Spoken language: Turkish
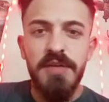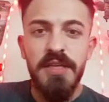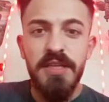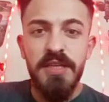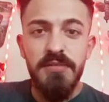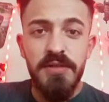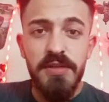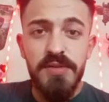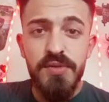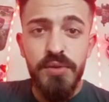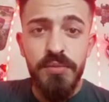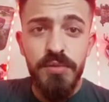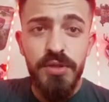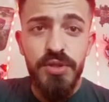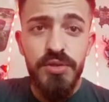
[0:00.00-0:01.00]
belediye binası
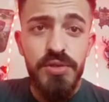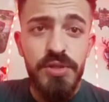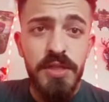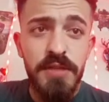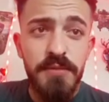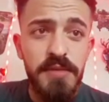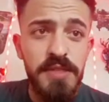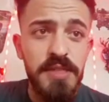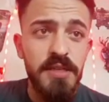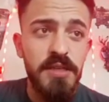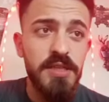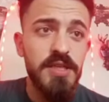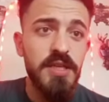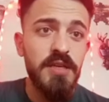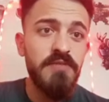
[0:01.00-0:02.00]
15 güncellemesi
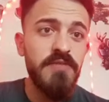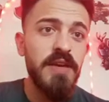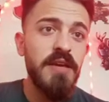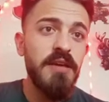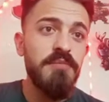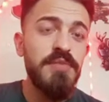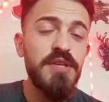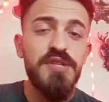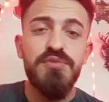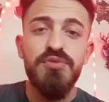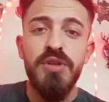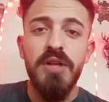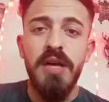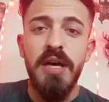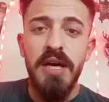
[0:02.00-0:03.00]
gelecek ve biz
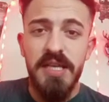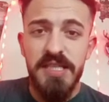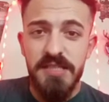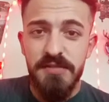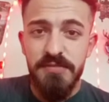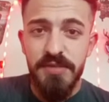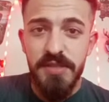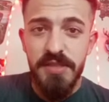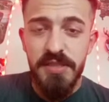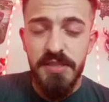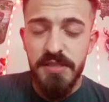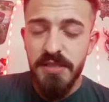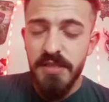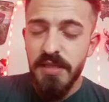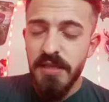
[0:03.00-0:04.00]
buna hazır
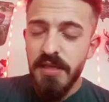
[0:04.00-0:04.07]
mıyız?